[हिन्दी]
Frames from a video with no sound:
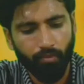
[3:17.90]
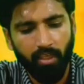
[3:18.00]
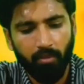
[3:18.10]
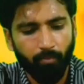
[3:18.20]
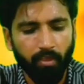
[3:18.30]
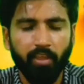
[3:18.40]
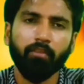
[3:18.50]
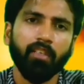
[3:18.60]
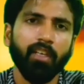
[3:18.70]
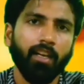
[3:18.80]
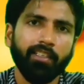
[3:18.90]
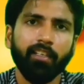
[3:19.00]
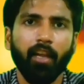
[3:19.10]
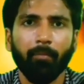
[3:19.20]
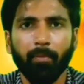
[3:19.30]
ज़रूरियात पूरी नहीं होती आज के
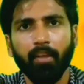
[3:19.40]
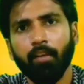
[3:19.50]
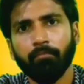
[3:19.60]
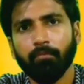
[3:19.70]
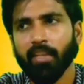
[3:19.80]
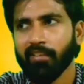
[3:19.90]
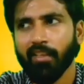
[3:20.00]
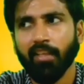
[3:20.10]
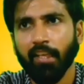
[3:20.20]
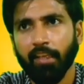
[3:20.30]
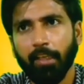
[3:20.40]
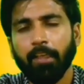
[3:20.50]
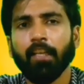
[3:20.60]
टाइम पे भी हम देख सकते हैं कि